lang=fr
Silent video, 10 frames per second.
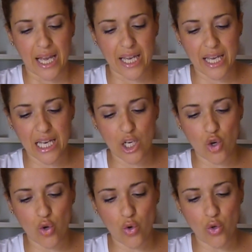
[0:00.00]
Et
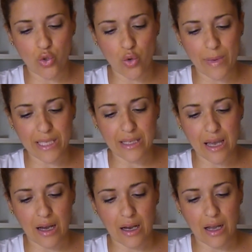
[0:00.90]
le, ce
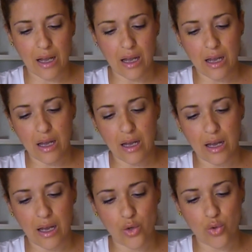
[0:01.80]
mascara
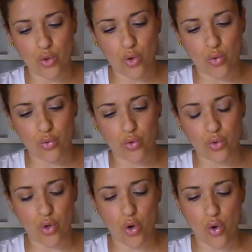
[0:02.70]
a une
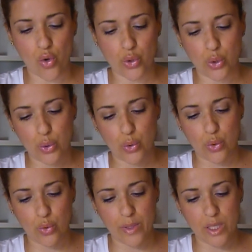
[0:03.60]
contenance
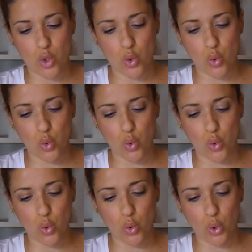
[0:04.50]
de, bien
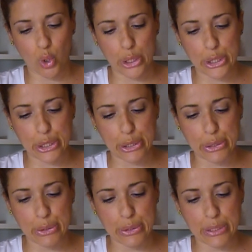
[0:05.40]
sûr, je
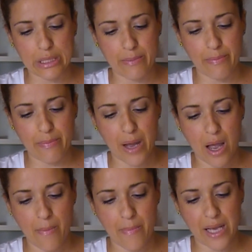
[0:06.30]
ne sais
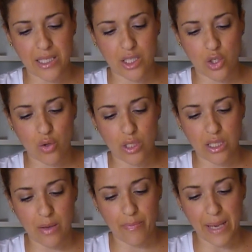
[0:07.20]
pas, parce que ce
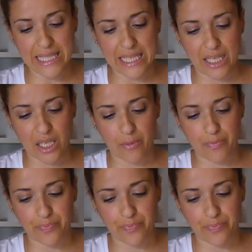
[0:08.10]
n'est pas écrit.